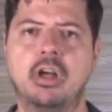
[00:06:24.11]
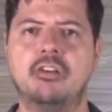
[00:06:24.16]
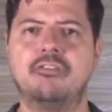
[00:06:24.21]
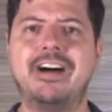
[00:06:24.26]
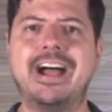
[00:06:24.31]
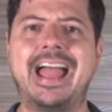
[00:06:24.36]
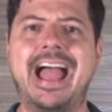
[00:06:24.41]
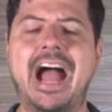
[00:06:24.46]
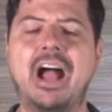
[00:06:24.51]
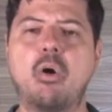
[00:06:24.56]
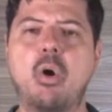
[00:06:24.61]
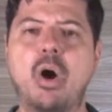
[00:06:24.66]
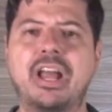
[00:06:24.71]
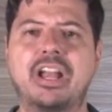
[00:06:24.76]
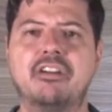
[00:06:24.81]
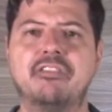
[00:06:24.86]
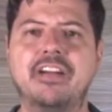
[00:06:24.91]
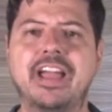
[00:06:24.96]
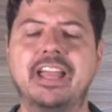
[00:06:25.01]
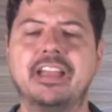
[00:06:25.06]
Vai,
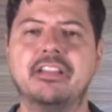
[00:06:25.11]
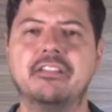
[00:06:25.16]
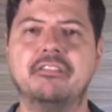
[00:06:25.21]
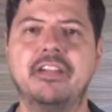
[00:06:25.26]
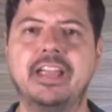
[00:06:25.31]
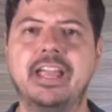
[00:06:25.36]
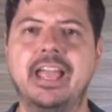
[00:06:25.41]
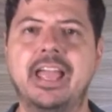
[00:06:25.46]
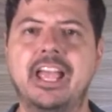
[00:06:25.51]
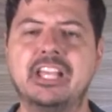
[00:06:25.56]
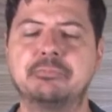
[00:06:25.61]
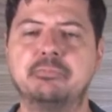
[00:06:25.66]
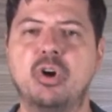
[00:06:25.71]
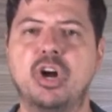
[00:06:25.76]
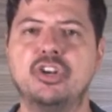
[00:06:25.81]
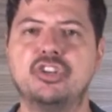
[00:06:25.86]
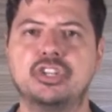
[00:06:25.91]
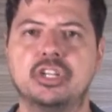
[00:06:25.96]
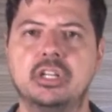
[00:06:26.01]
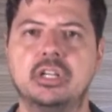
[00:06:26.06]
agora, vem, vem,
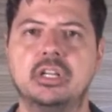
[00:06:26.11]
responde.